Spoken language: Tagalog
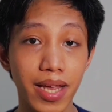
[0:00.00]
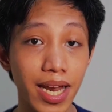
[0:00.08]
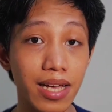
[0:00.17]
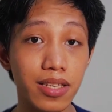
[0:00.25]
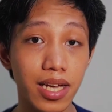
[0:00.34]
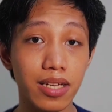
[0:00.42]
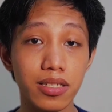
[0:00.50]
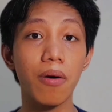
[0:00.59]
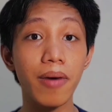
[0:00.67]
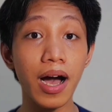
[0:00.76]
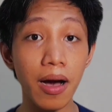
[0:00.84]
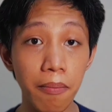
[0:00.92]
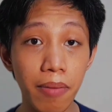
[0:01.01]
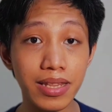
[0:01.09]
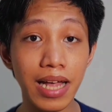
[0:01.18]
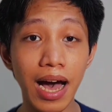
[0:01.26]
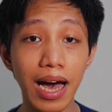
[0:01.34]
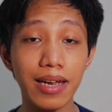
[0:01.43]
millennials o mga
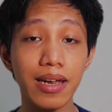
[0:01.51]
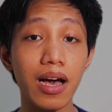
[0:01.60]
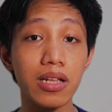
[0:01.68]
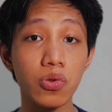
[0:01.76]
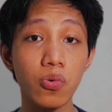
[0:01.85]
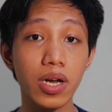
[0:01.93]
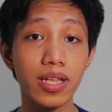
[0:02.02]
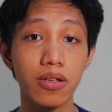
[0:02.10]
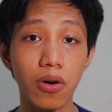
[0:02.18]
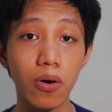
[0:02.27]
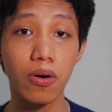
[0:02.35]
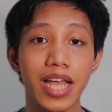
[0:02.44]
kabataan na katulad ko.